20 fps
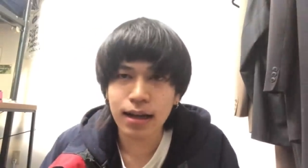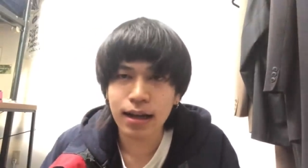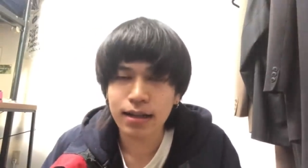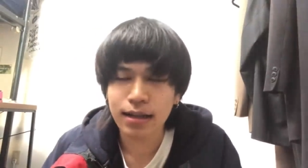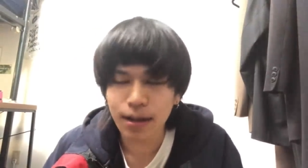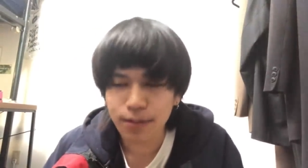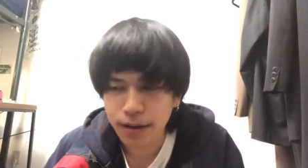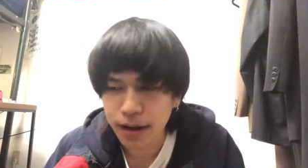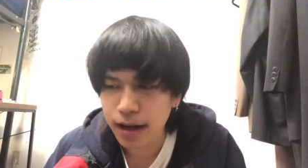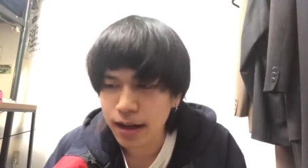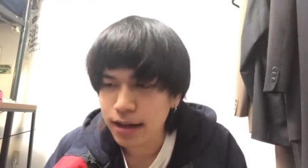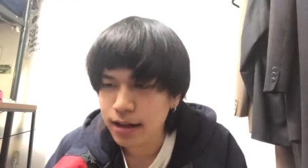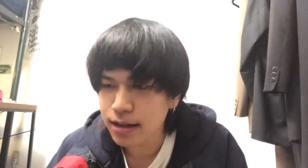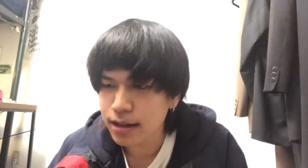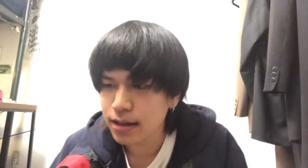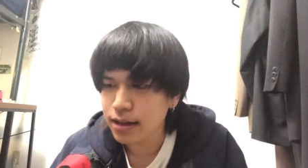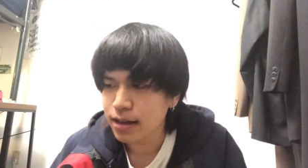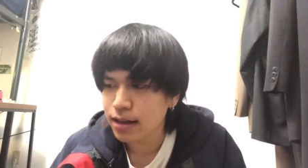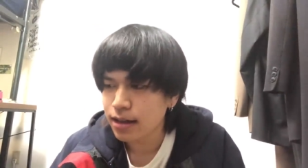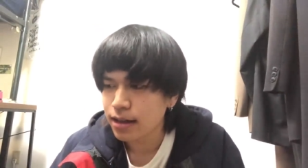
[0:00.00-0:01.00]
方は
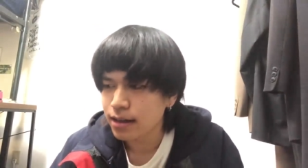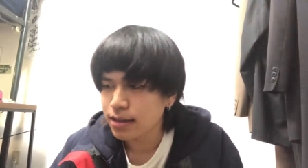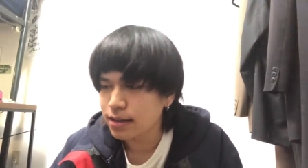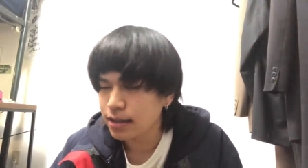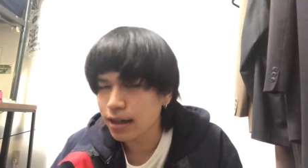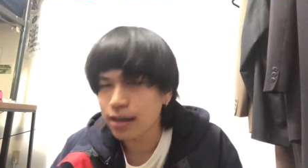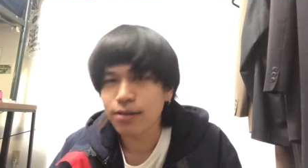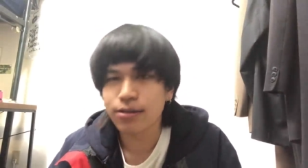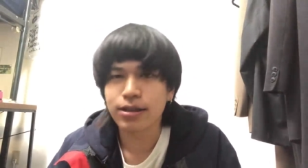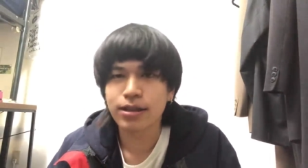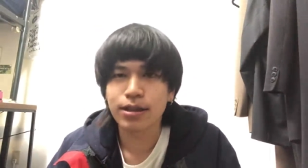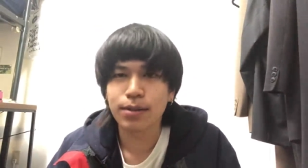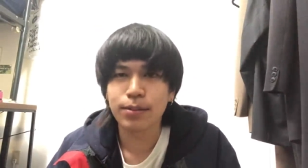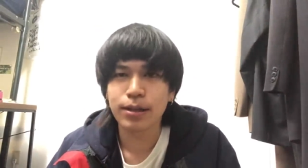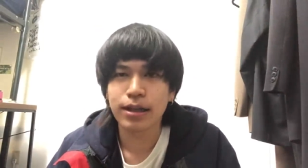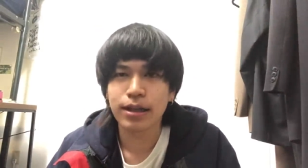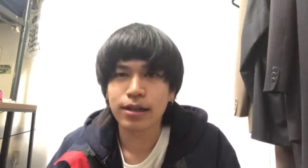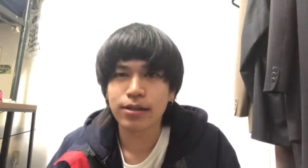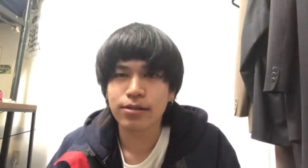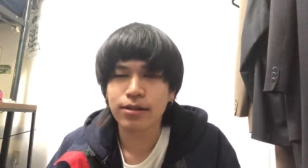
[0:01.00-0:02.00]
チェックして
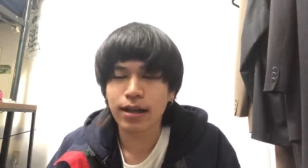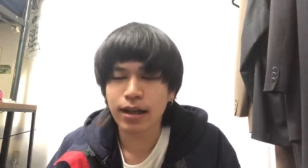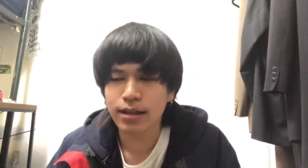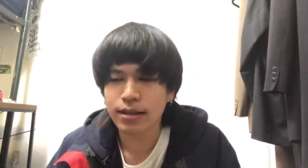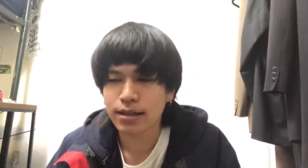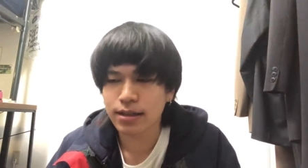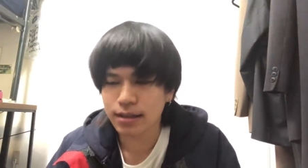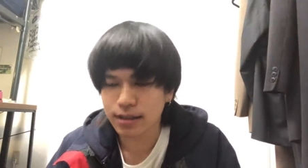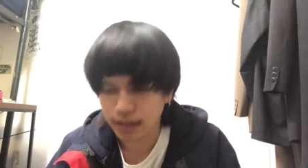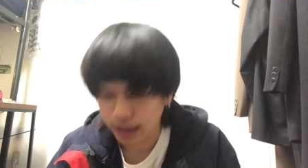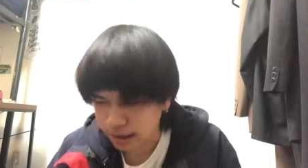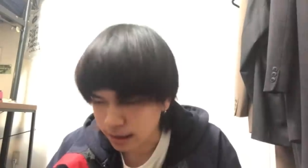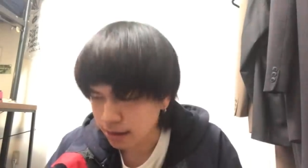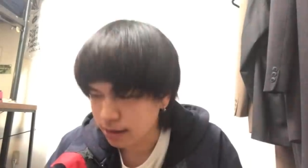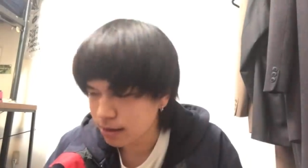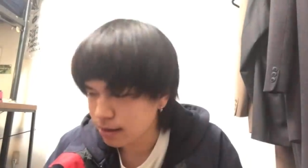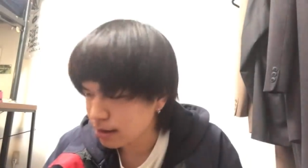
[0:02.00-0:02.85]
みてください